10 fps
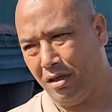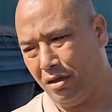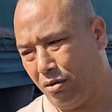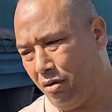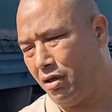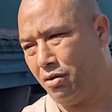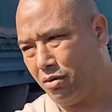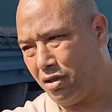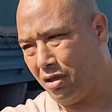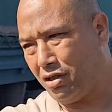الطوناج
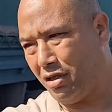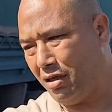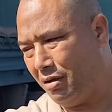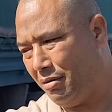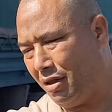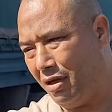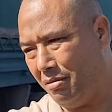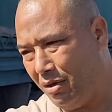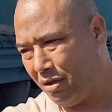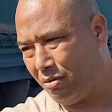درك السرجي مثلا
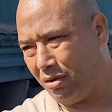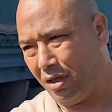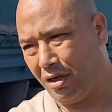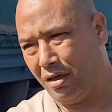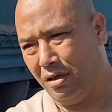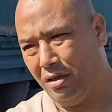100 قنطار